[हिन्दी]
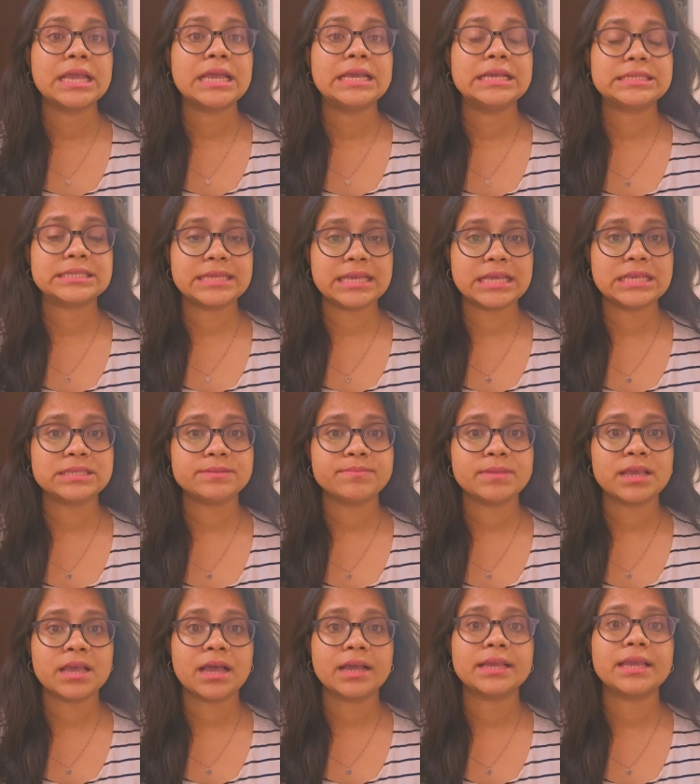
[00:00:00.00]
इस केस
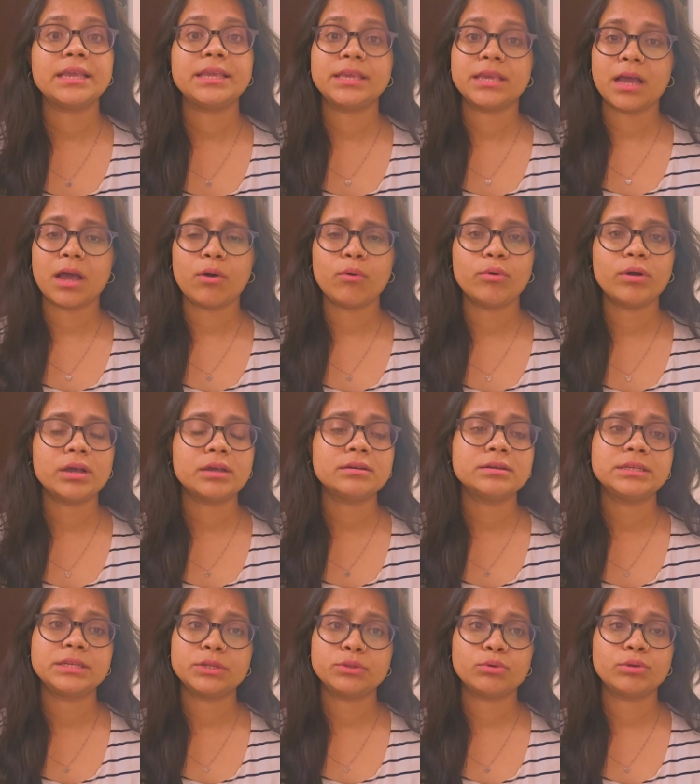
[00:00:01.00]
में आगे क्या होगा
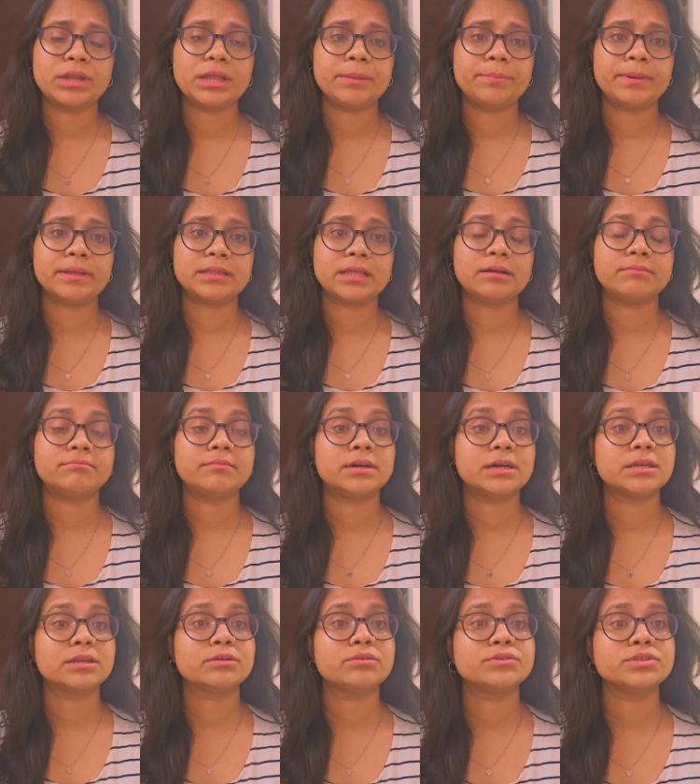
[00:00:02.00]
ये तो नहीं पता
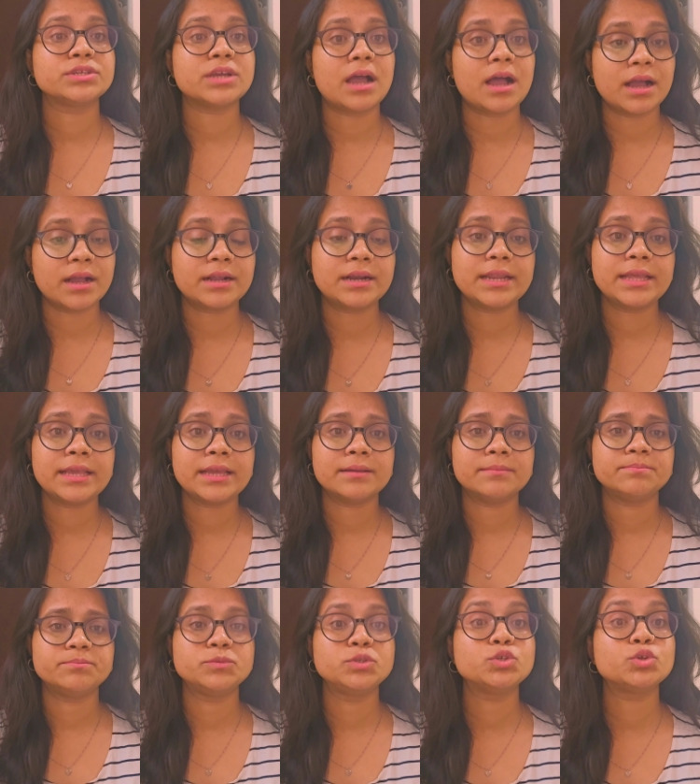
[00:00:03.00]
मगर कुछ आंकड़े
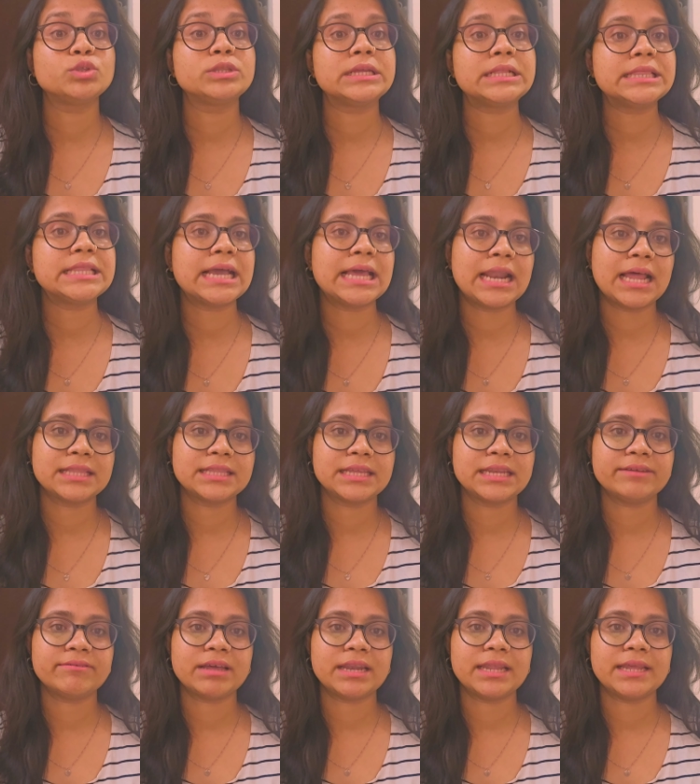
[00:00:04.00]
हैं जो दिल दहला
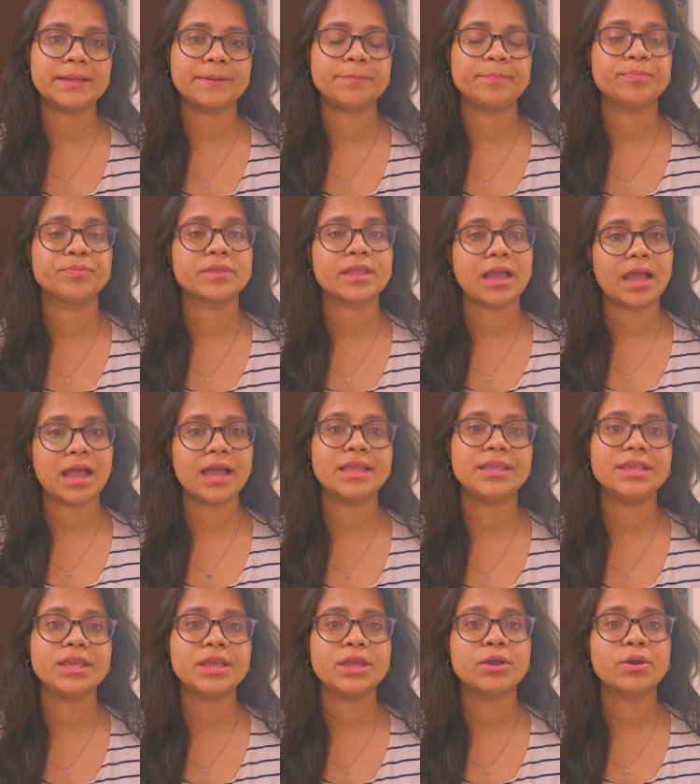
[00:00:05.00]
देने वाले हैं
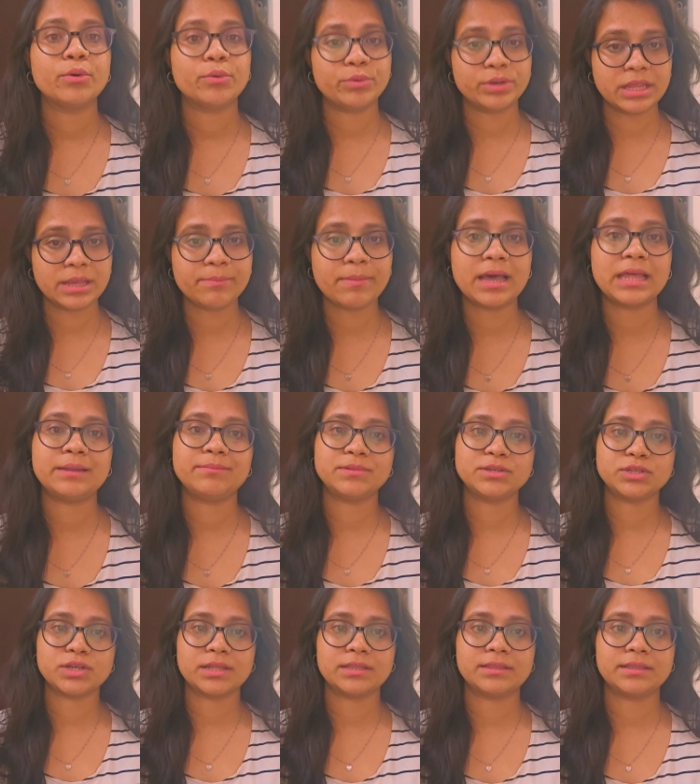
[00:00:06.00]
आइए उनके बारे में
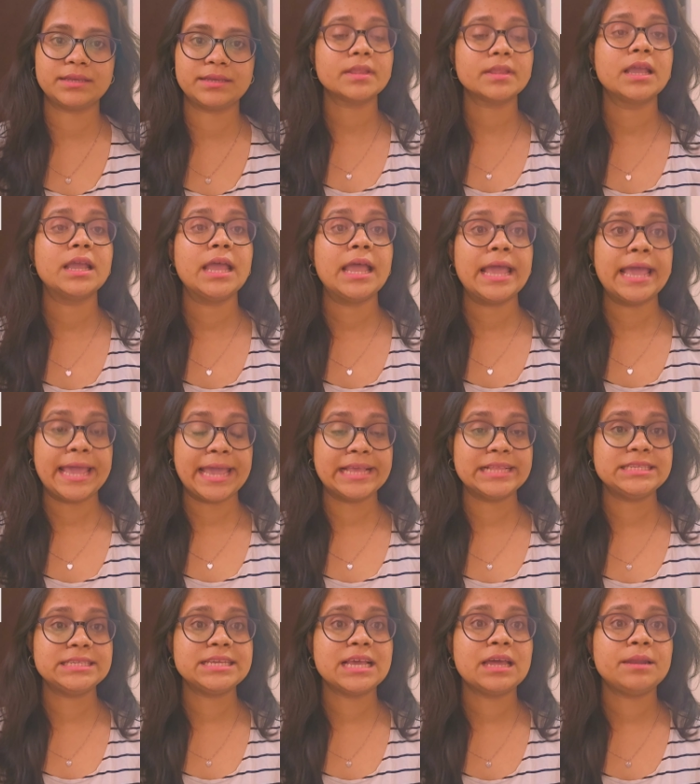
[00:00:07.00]
जानते हैं
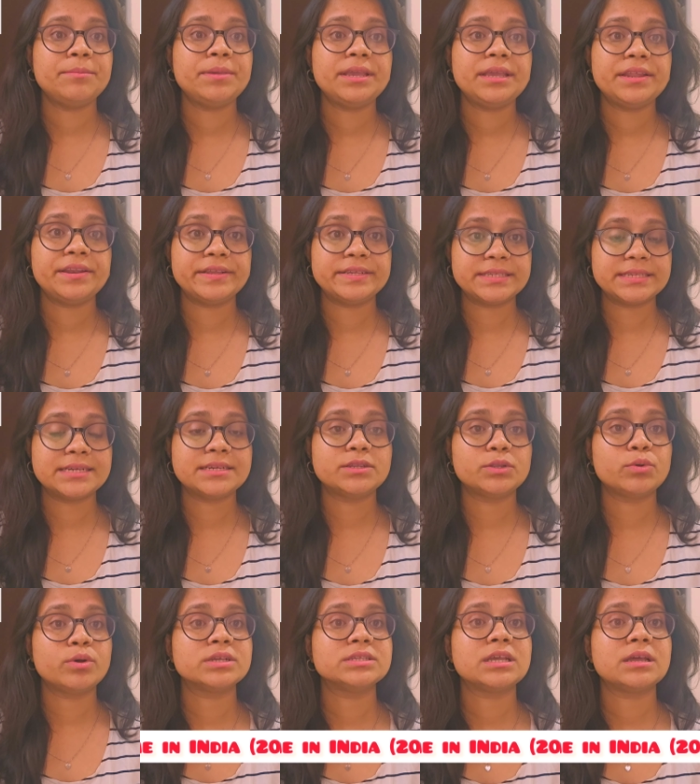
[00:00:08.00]
एनसीआरबी की रिसेंट
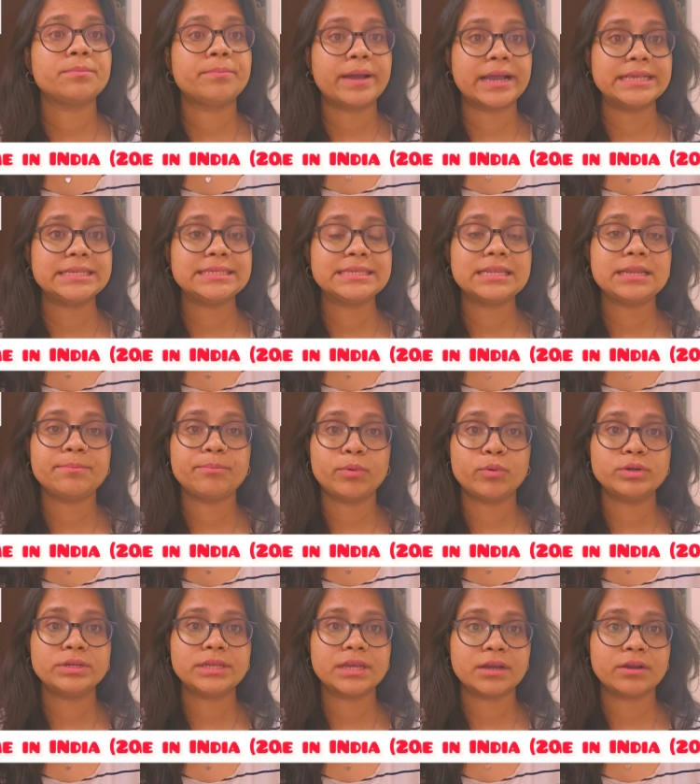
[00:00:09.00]
2022 की
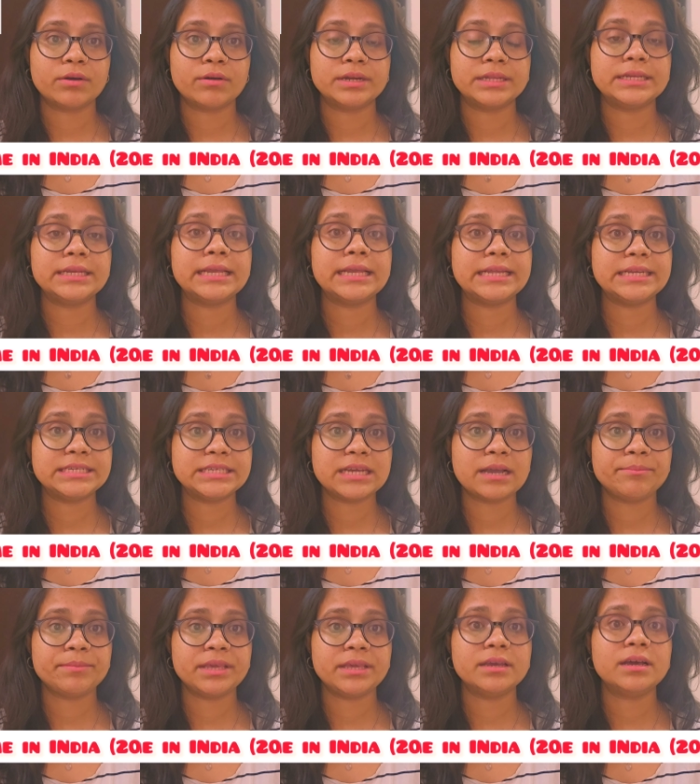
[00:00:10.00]
रिपोर्ट के अकॉर्डिंग
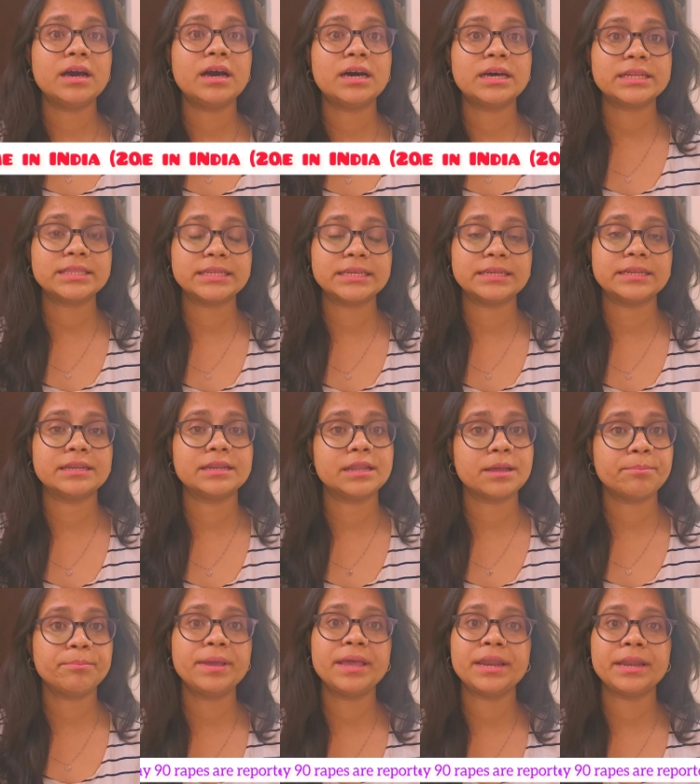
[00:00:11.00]
इंडिया में हर दिन
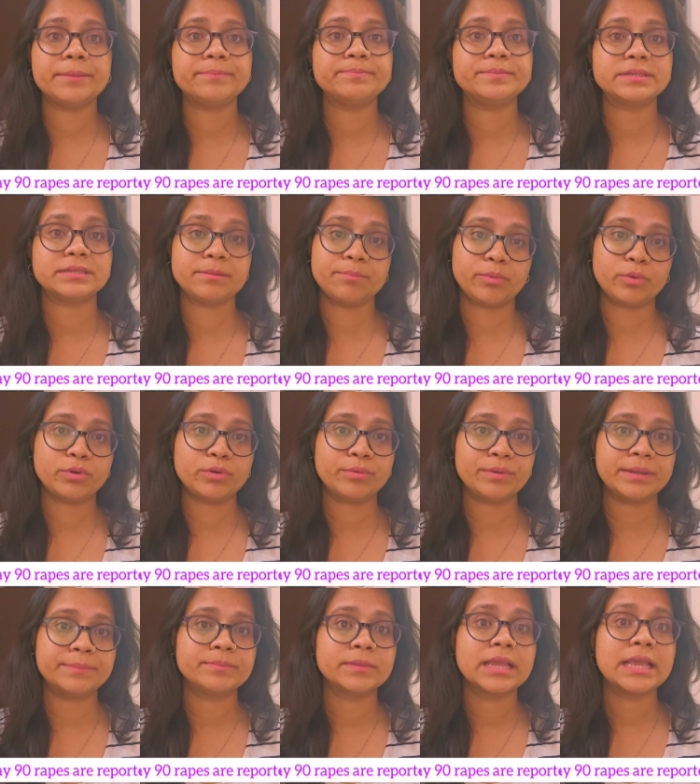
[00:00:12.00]
नब्बे रेप्स रिपोर्ट हुए